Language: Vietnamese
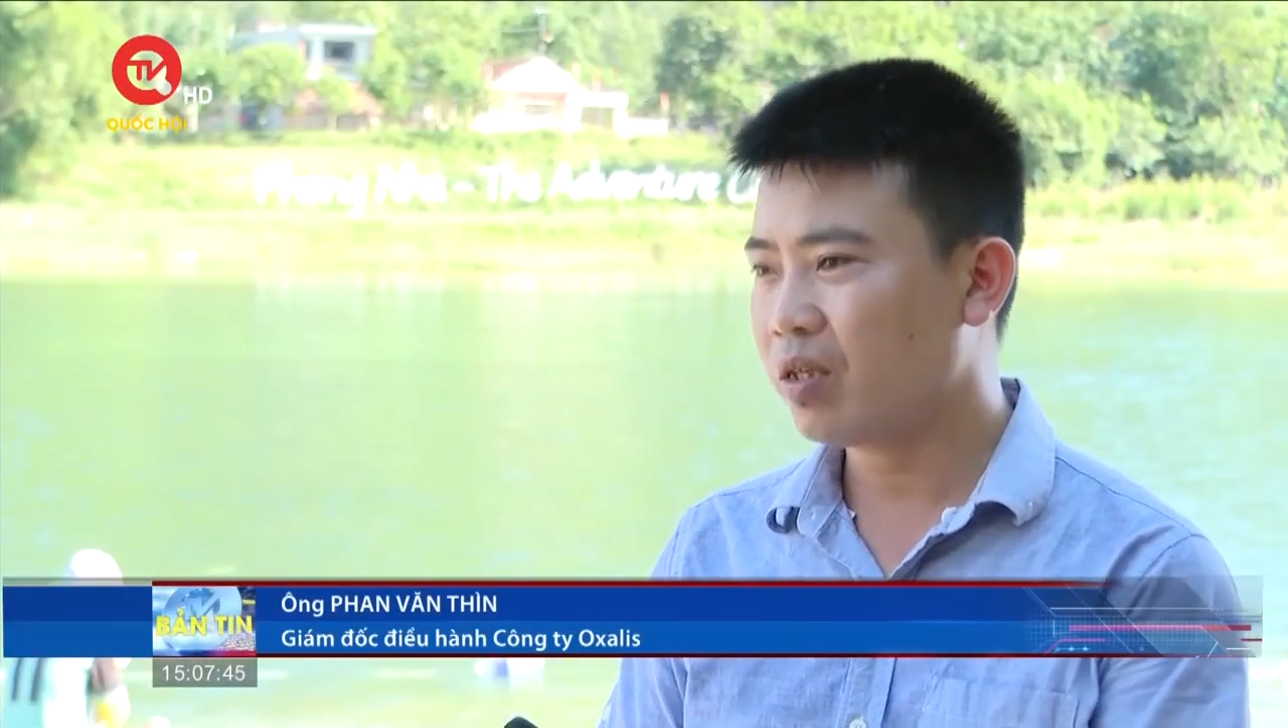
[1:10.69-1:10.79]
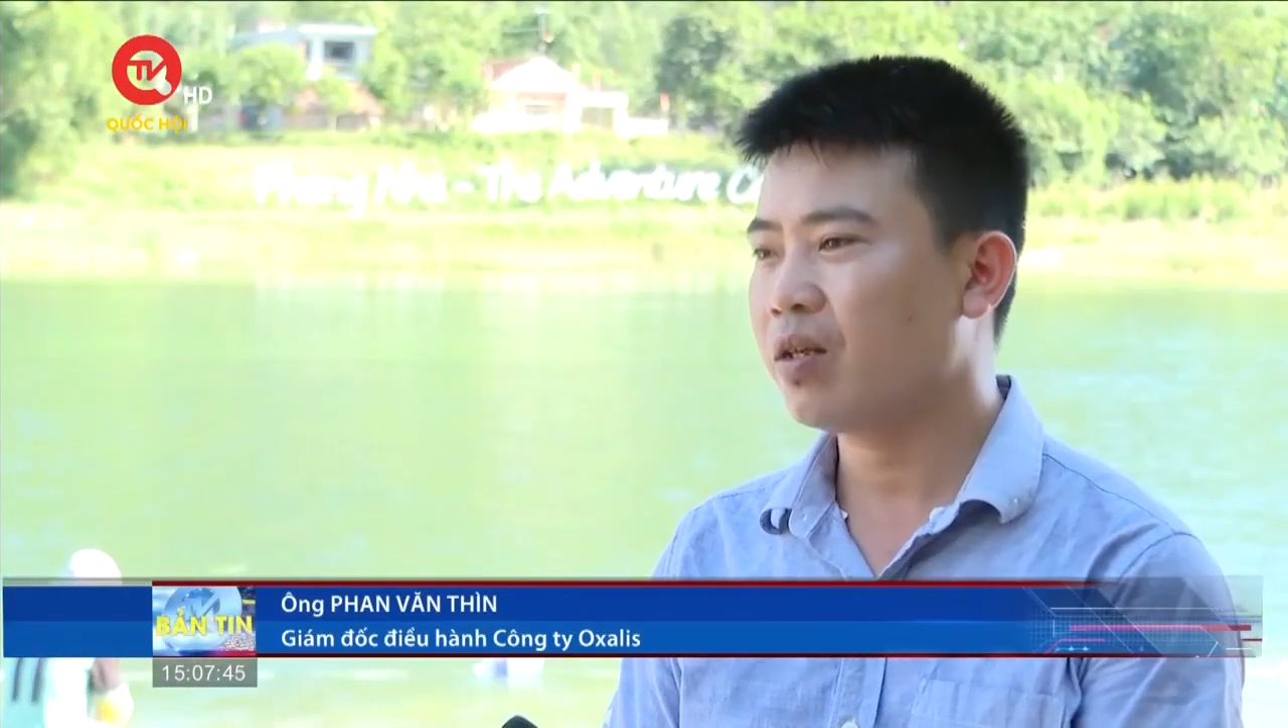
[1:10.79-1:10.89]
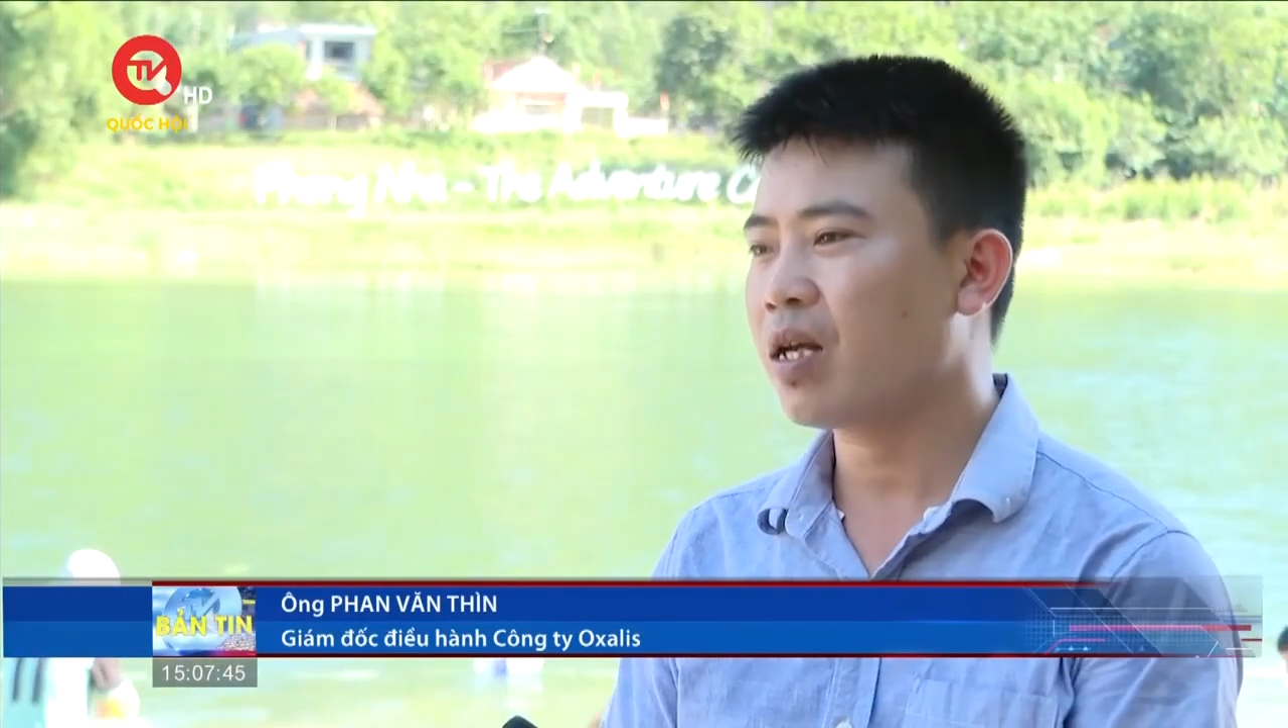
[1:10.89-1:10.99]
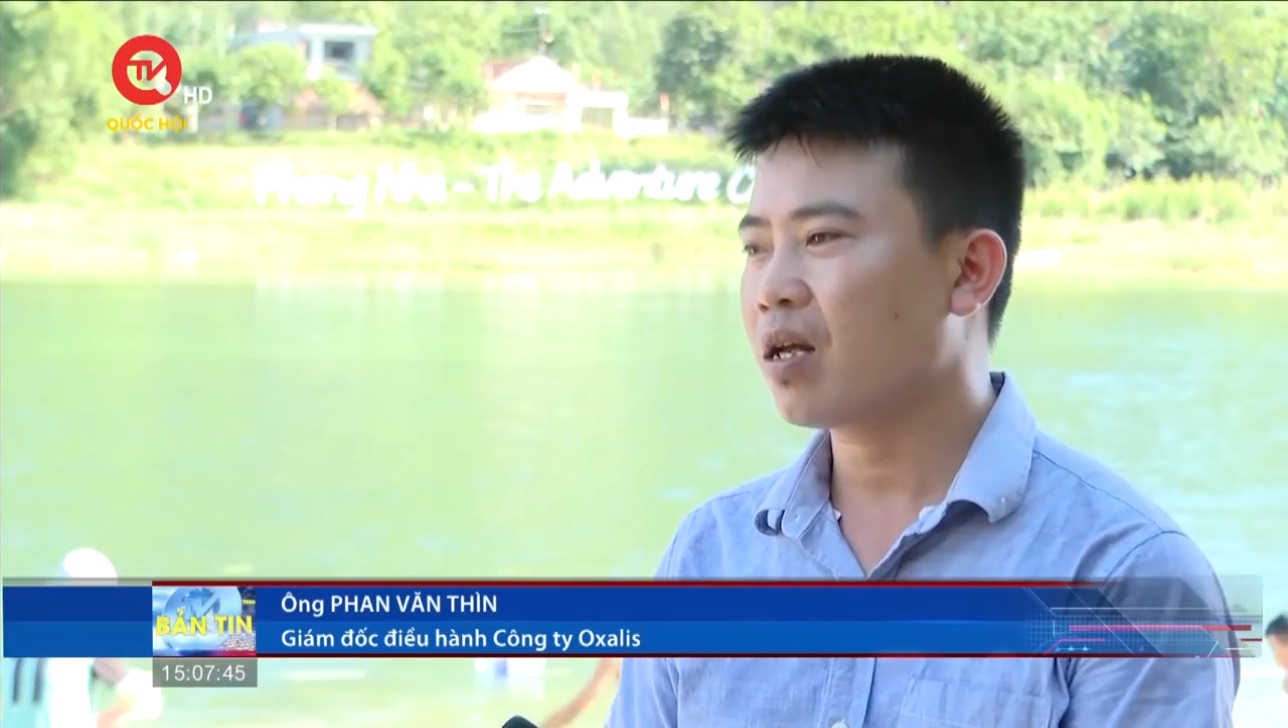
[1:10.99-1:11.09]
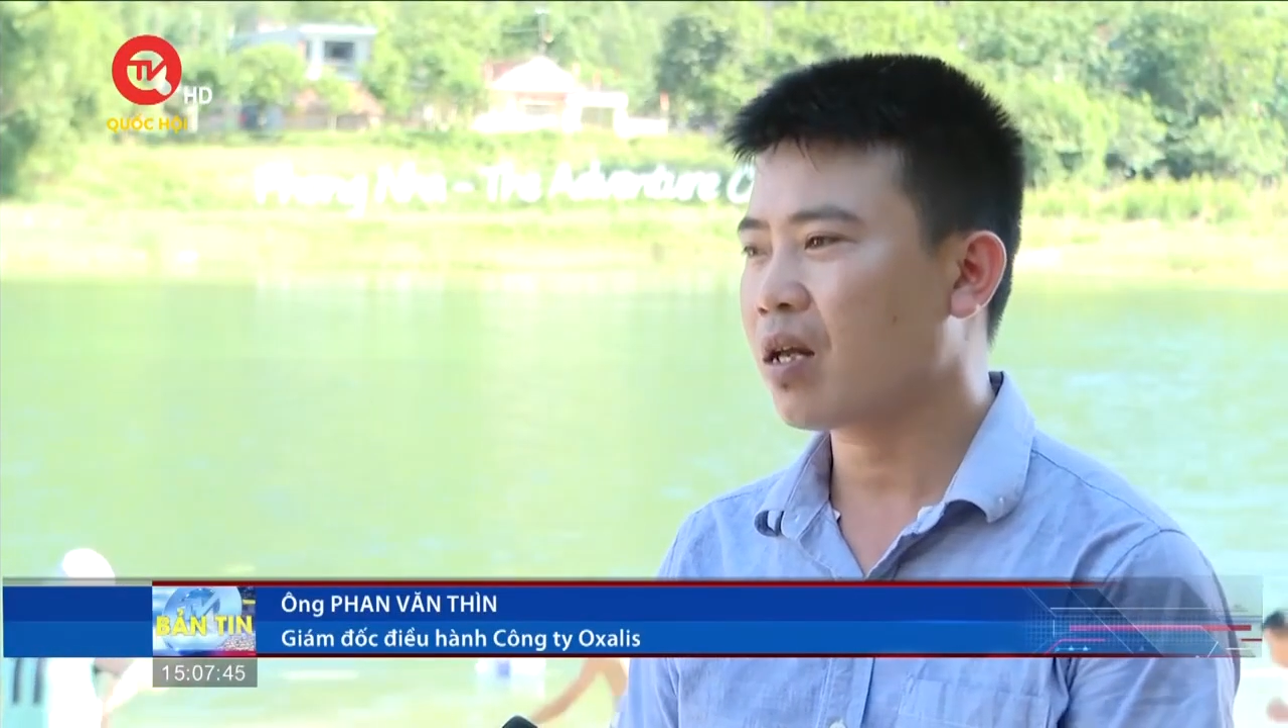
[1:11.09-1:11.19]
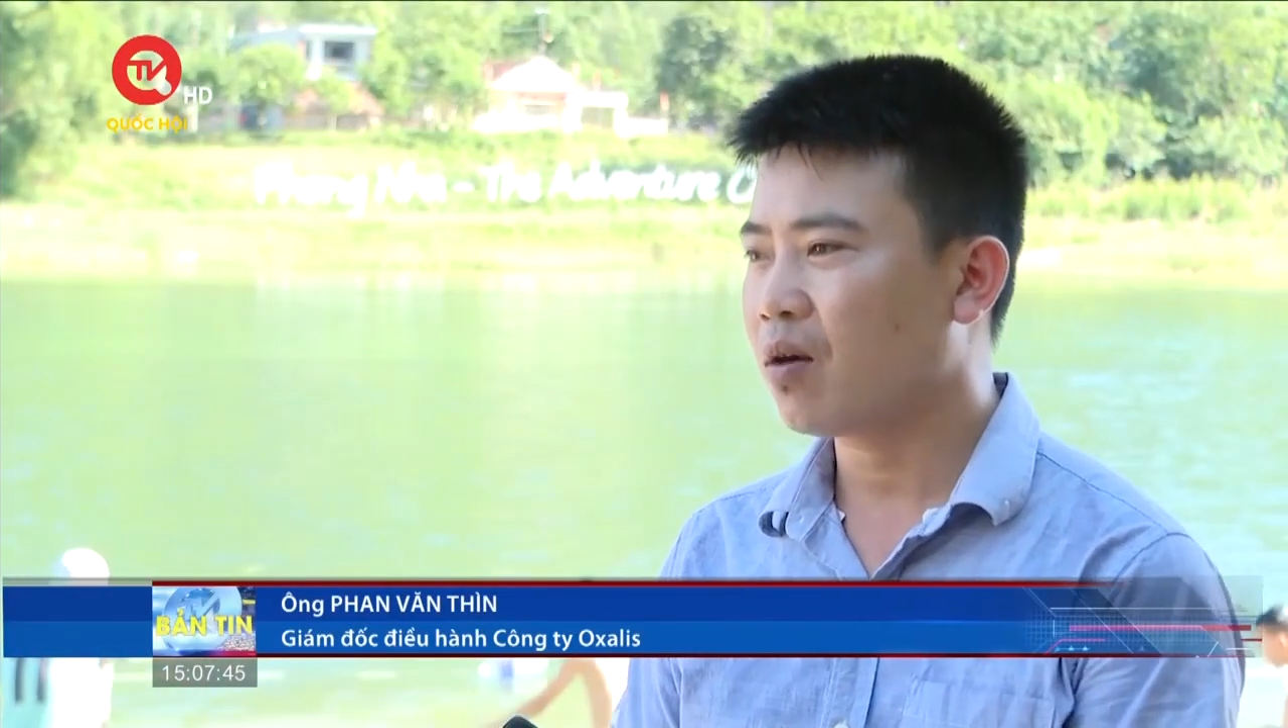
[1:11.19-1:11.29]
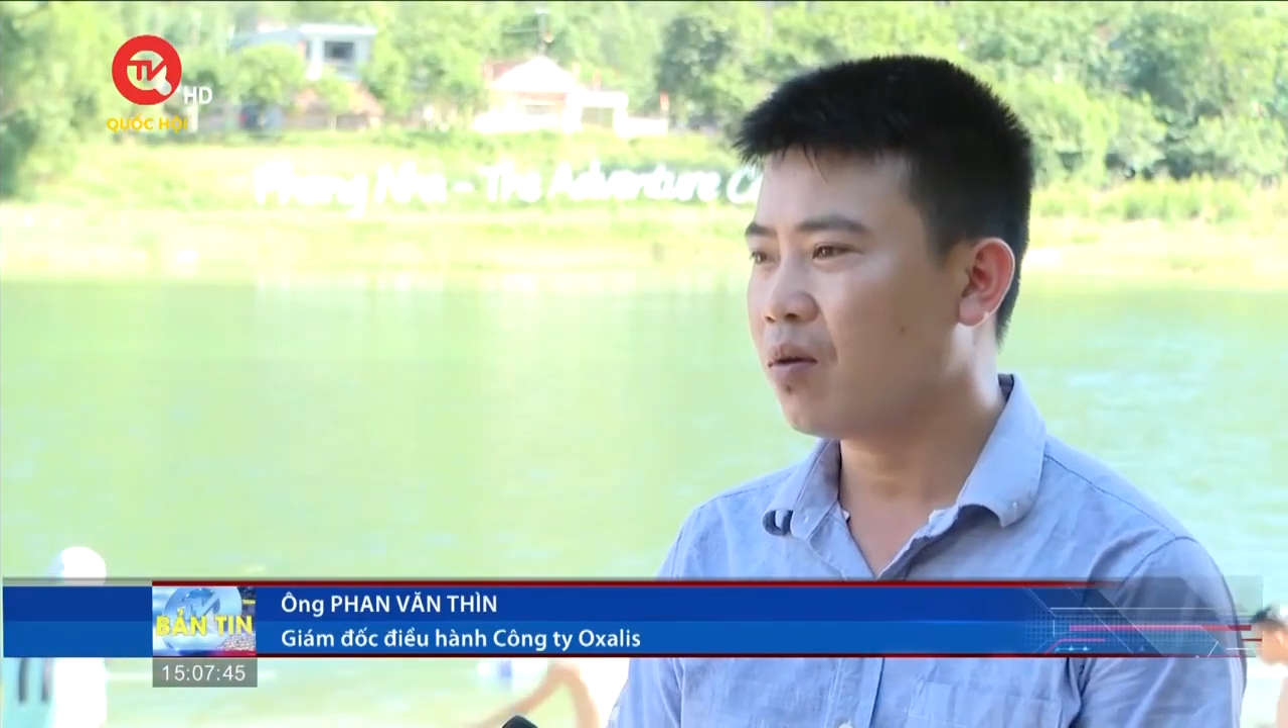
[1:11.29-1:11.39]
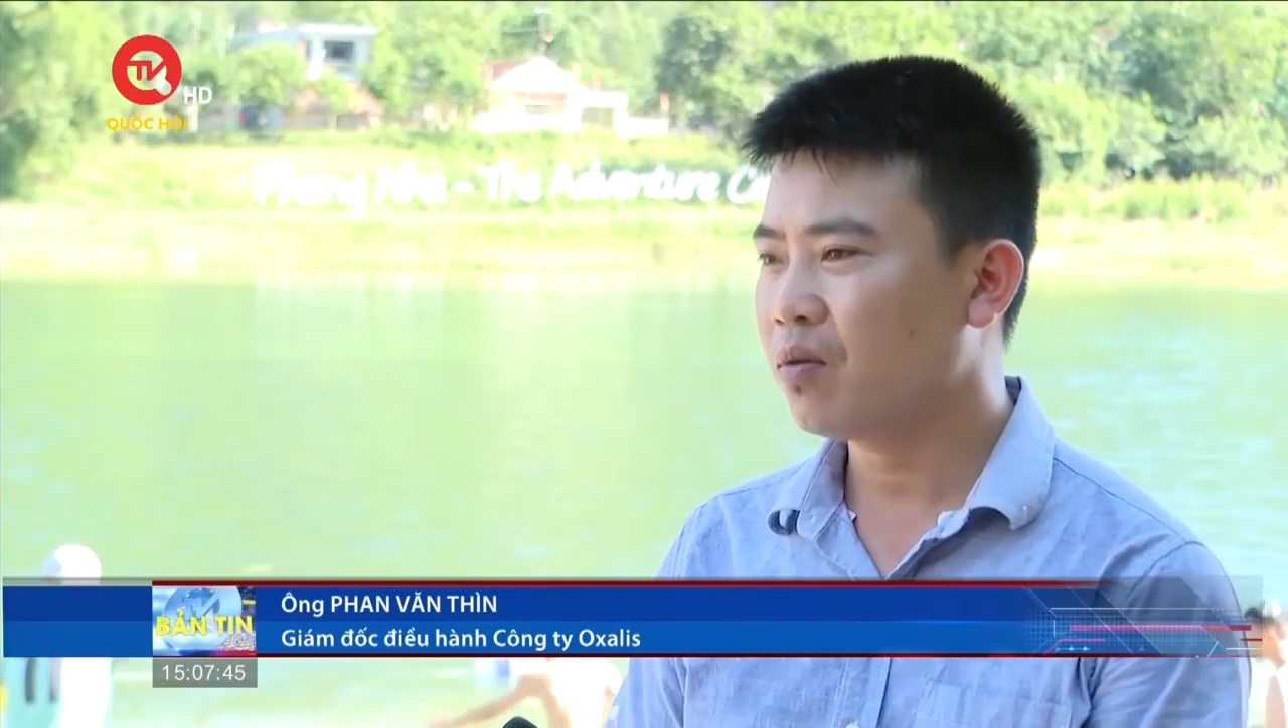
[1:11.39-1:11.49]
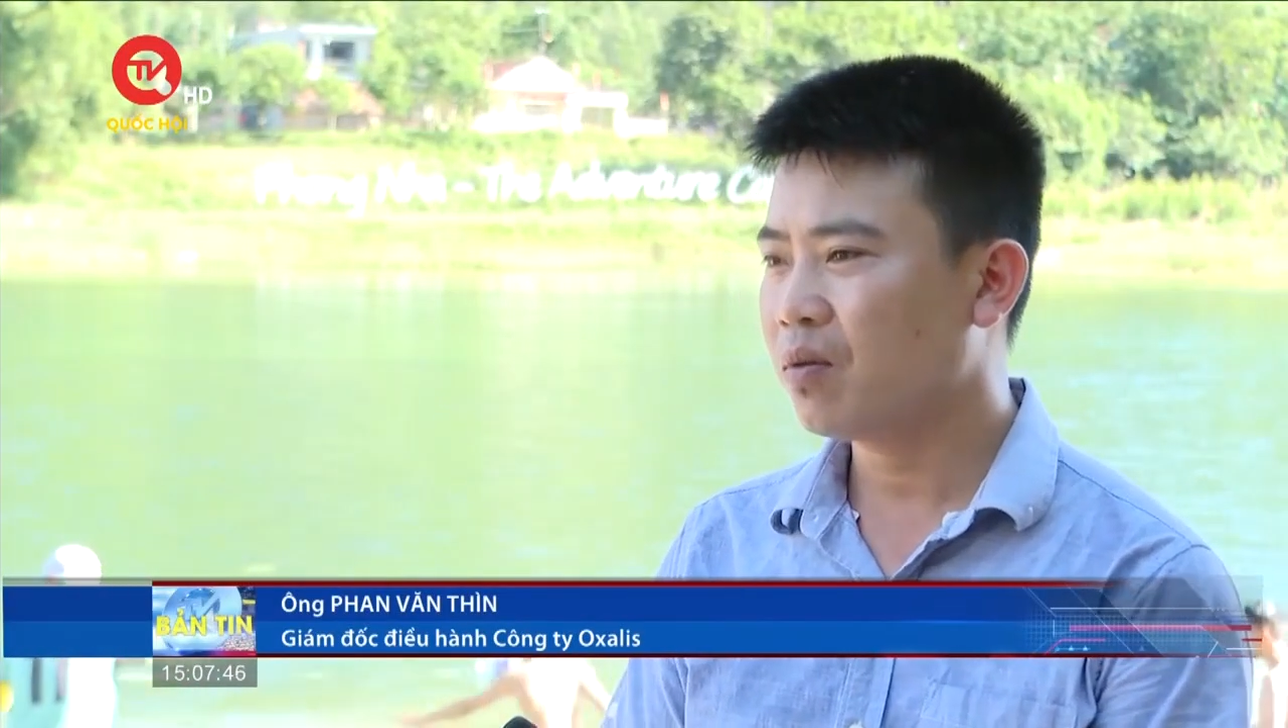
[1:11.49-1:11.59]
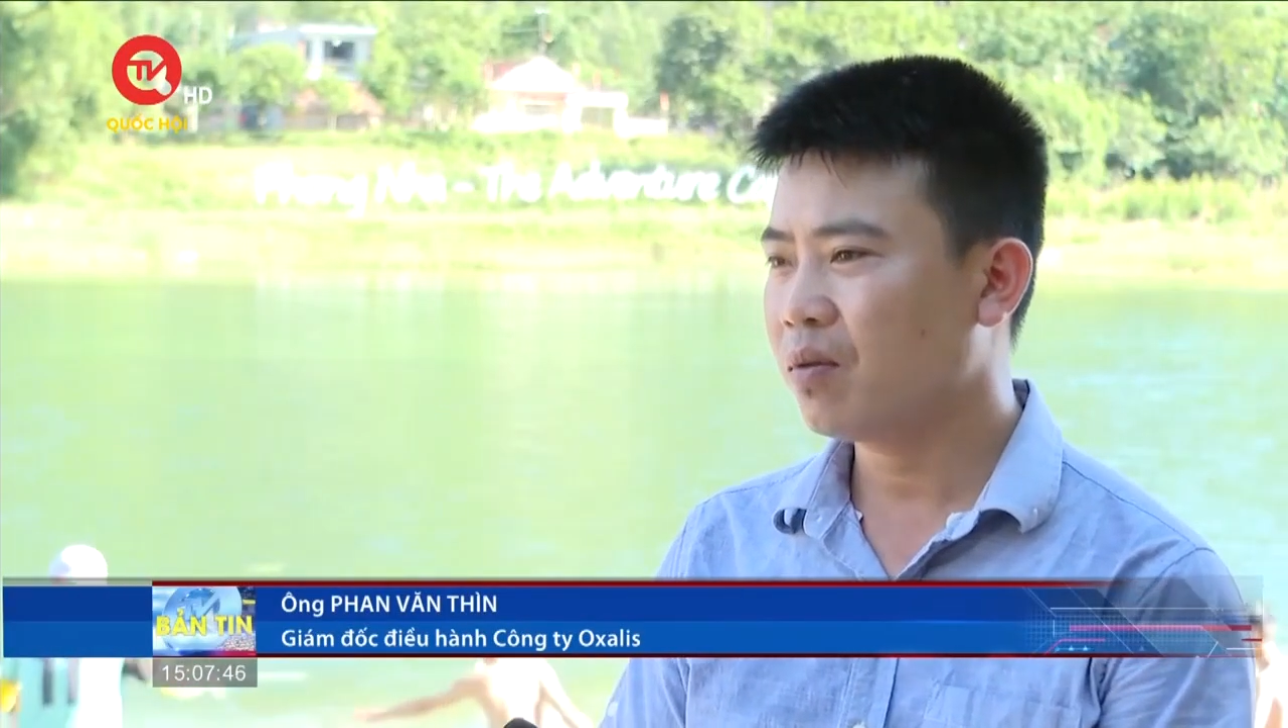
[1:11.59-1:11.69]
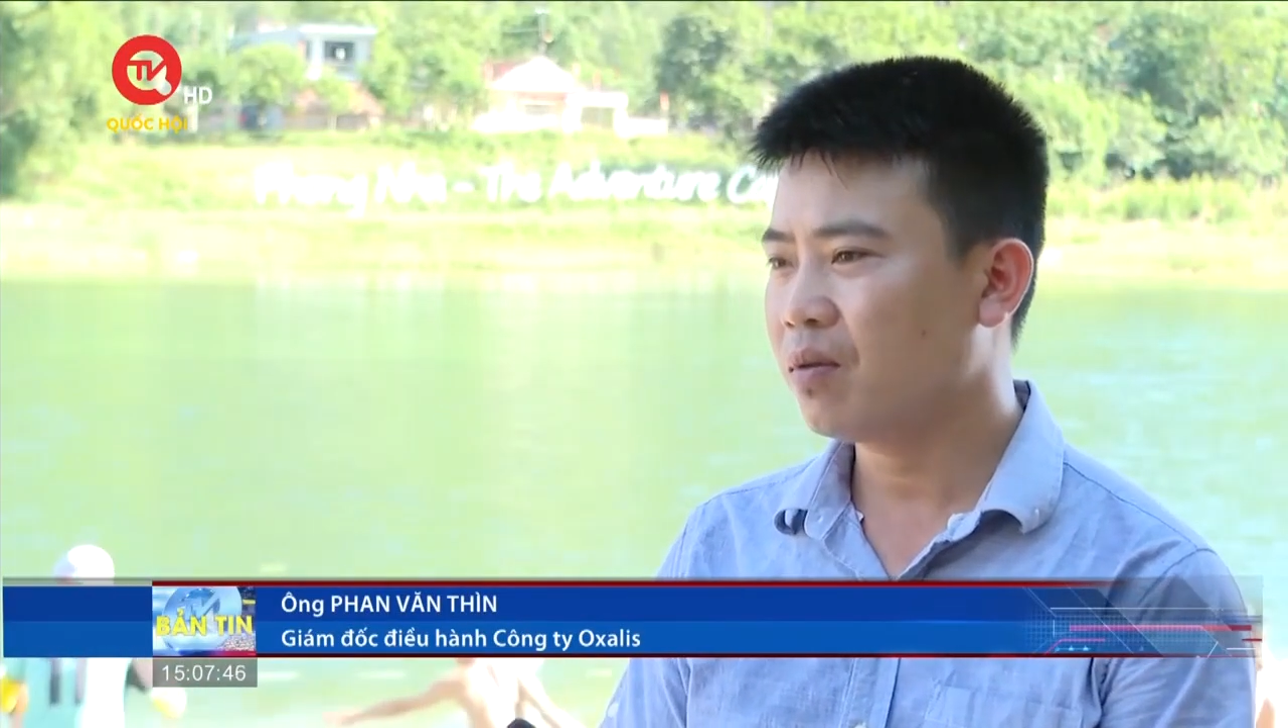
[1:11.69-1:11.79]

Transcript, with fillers: cho các cháu